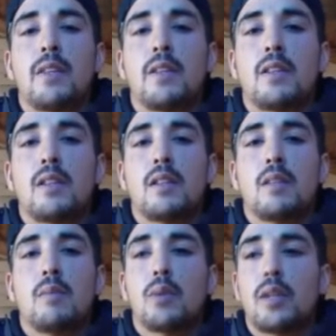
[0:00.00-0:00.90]

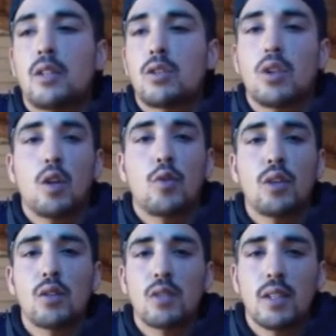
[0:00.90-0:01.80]
Y por eso yo le
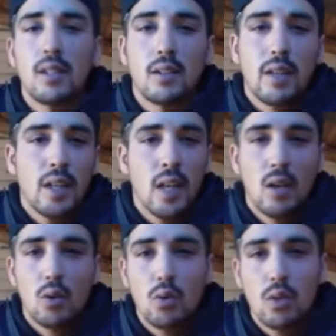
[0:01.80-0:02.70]
ofrezco gente, es
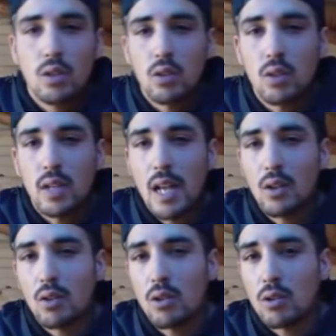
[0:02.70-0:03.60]
algo único,
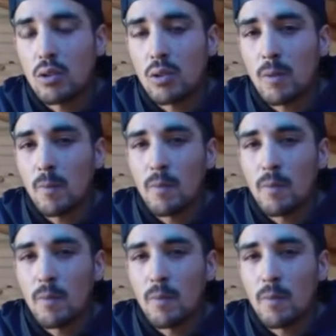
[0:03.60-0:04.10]
algo loco.